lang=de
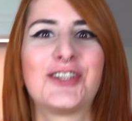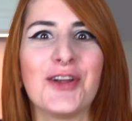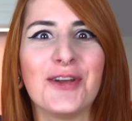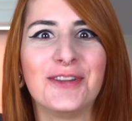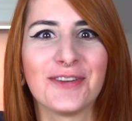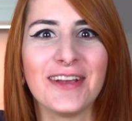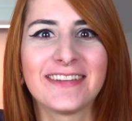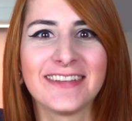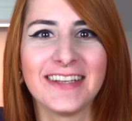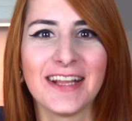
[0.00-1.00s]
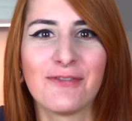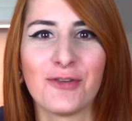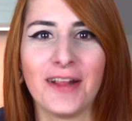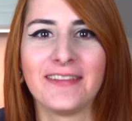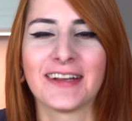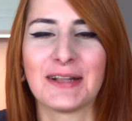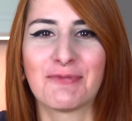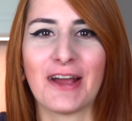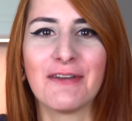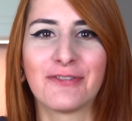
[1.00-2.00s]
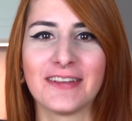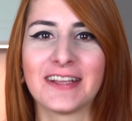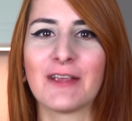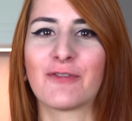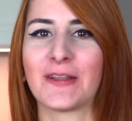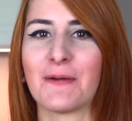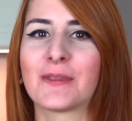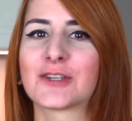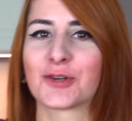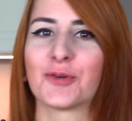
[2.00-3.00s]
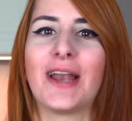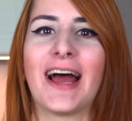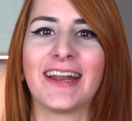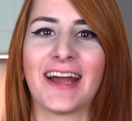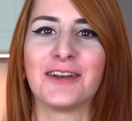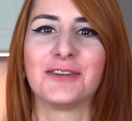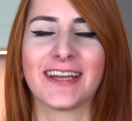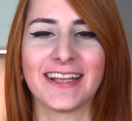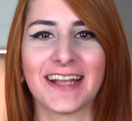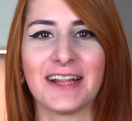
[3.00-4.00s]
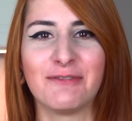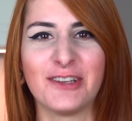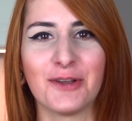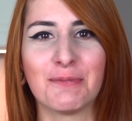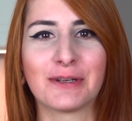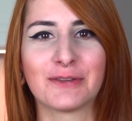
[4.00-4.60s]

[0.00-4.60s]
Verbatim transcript: Schön, so ist sie, die Influencerin, pfeift sich die verdammte Schokolade rein und dreht dann ein Video über